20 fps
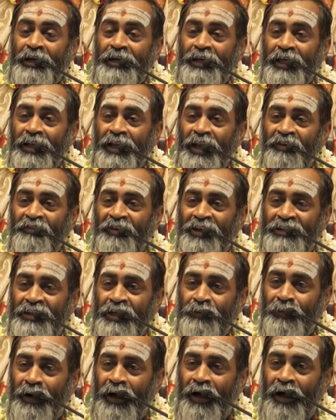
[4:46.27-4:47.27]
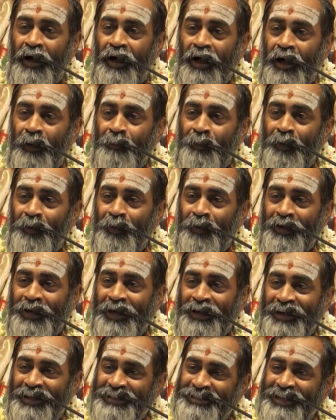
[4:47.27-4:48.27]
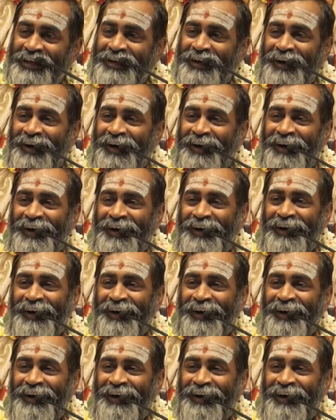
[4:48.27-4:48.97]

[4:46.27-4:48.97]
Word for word: నిరవధి మహాభోగ రసికాహ